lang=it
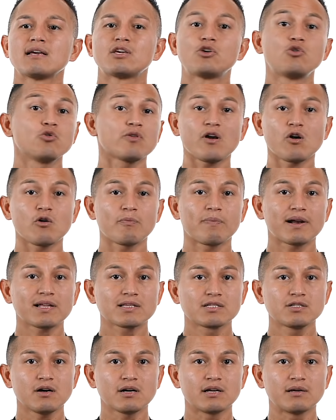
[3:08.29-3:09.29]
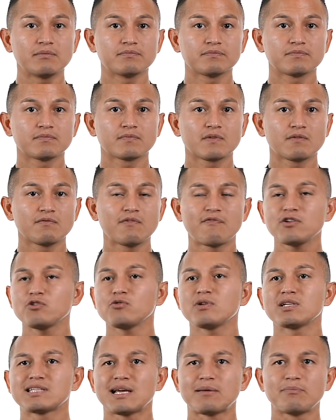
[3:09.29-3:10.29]
chiudere l'operazione. Vi
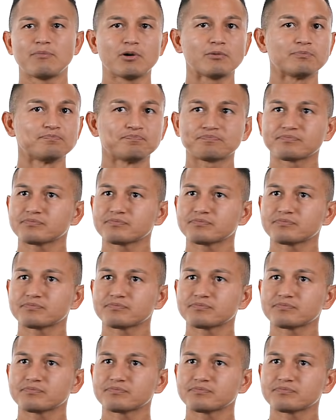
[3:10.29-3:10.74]
faccio un esempio.